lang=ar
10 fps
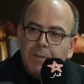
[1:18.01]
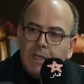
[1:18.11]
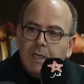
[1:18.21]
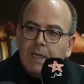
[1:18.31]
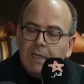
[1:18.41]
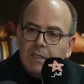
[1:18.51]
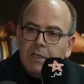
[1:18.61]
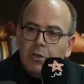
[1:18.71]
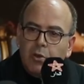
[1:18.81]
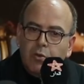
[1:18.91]
لأن
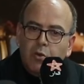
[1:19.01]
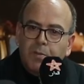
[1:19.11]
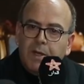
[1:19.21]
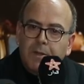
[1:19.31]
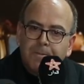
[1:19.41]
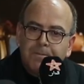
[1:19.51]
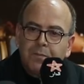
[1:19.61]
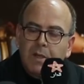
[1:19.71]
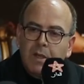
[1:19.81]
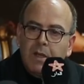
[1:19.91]
هذه الحكومة
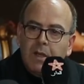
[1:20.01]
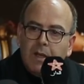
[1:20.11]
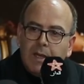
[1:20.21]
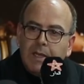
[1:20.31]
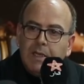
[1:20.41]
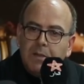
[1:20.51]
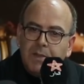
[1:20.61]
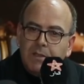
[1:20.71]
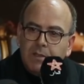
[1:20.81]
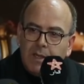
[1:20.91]

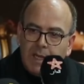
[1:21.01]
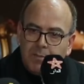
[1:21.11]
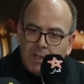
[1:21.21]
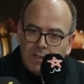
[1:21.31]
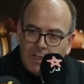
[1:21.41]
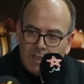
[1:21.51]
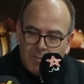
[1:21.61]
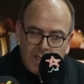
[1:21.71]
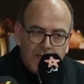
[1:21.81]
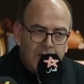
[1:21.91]
خيبت الأمل ديال
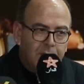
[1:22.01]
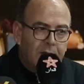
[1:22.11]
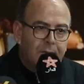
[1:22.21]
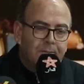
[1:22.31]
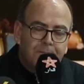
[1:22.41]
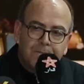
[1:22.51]
المغاربة